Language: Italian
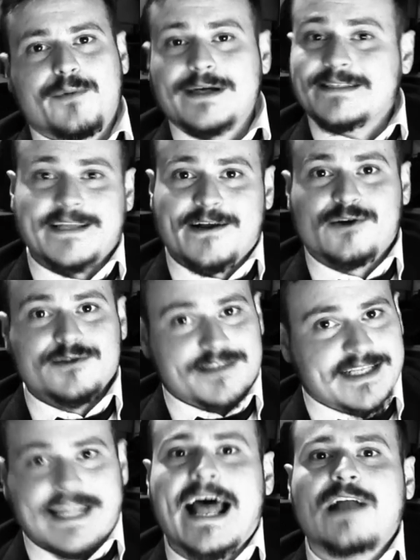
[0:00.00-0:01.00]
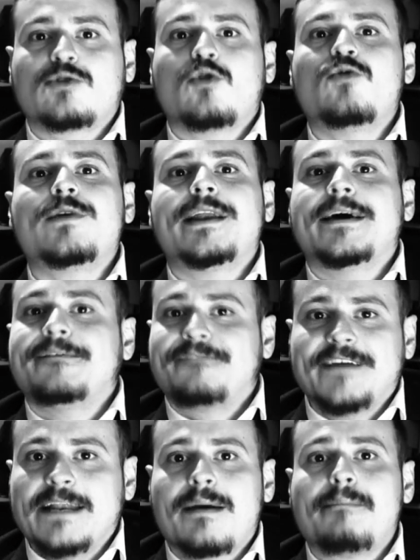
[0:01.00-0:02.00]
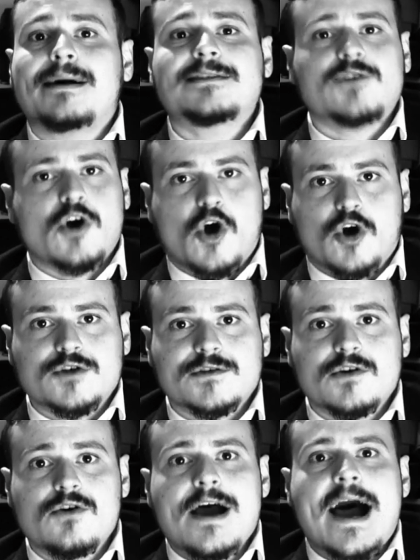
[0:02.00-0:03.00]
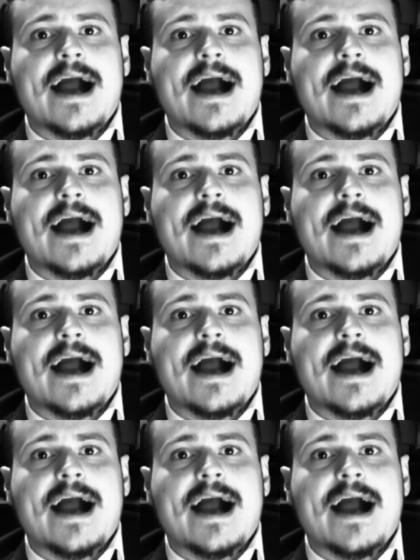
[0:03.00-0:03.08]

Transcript: Può essere considerato un film a basso costo